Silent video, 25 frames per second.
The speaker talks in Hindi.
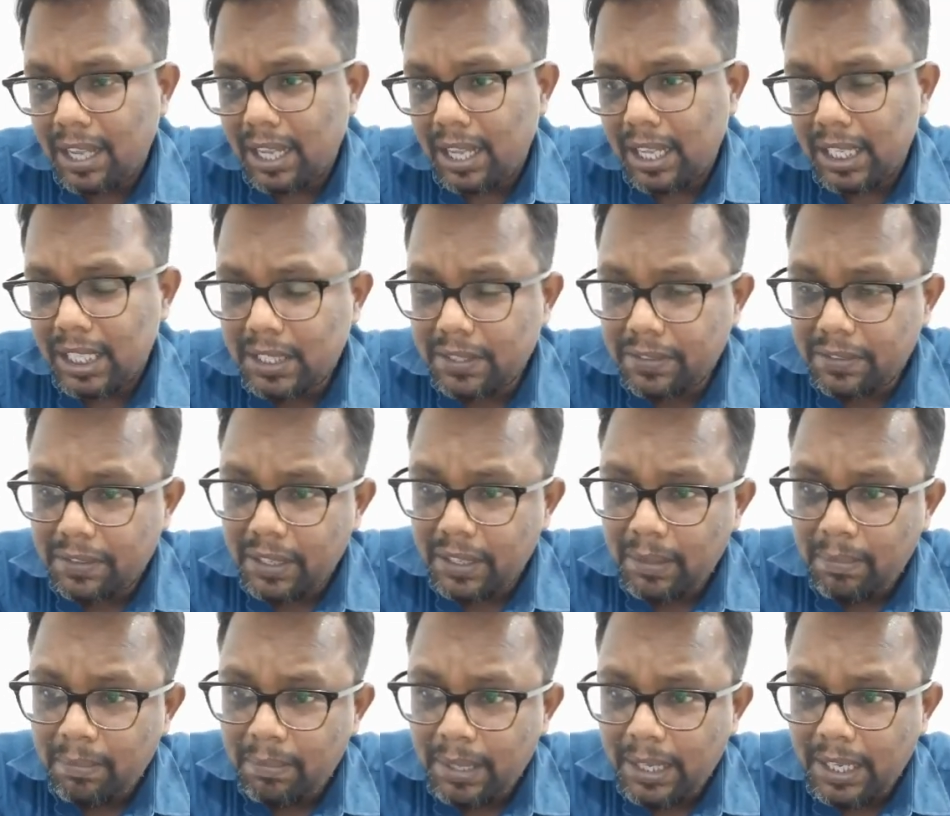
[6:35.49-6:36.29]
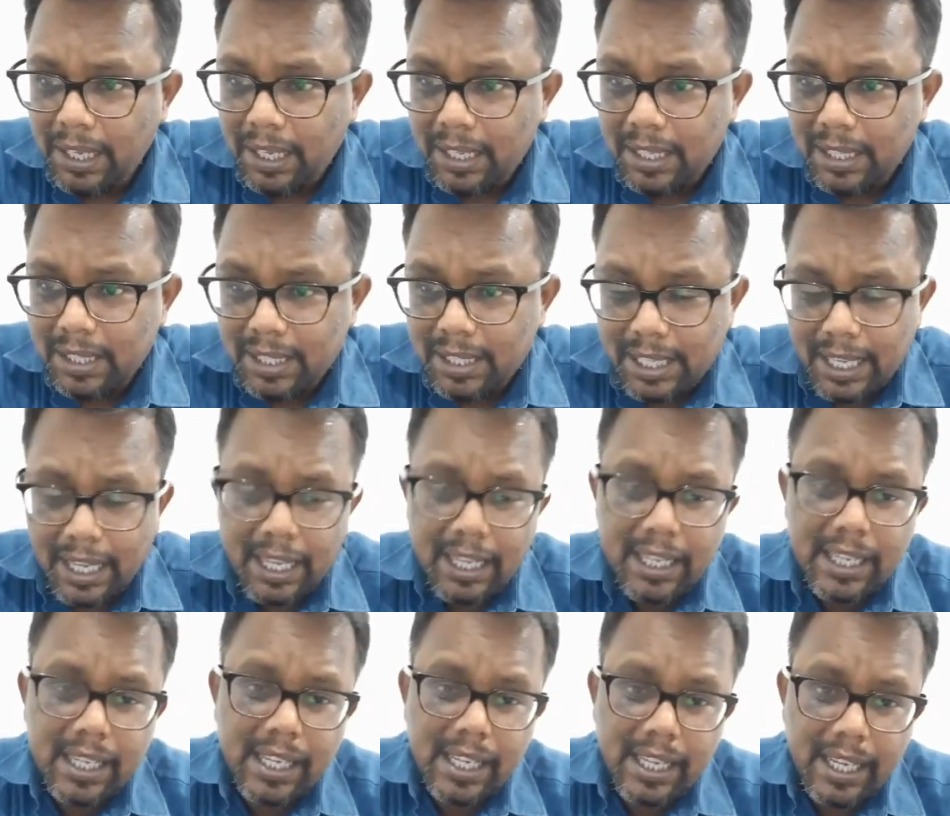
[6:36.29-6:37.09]
इस फिल्म में
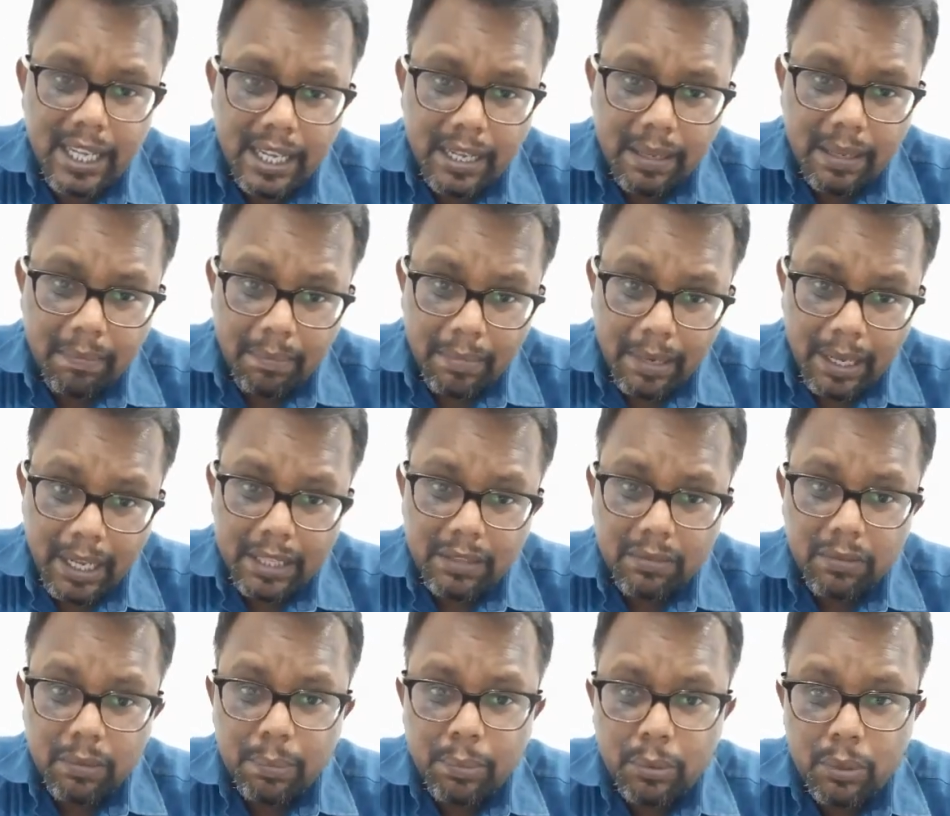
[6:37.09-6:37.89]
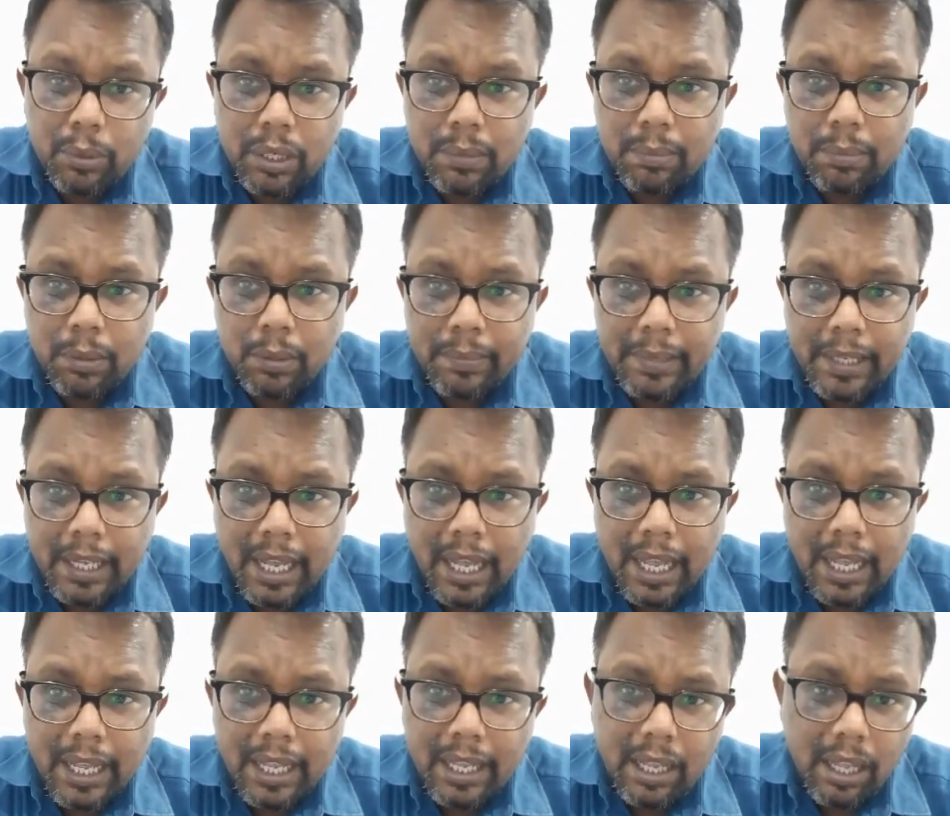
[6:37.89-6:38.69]
जहर की एक महत्वपूर्ण
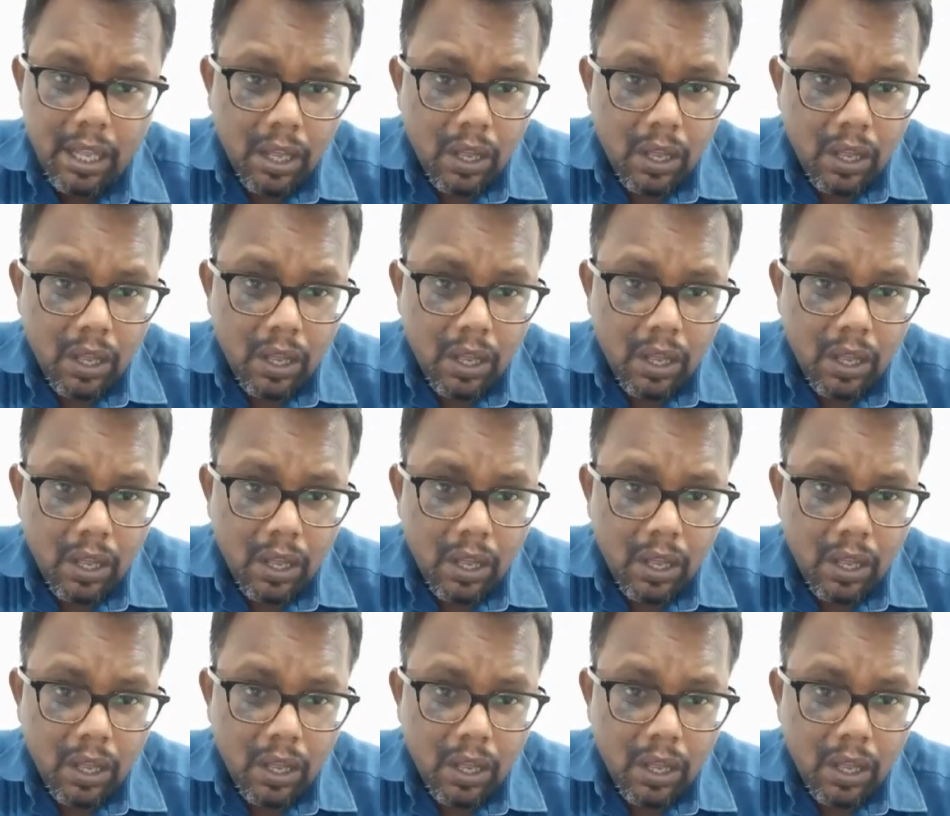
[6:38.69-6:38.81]
भूमिका है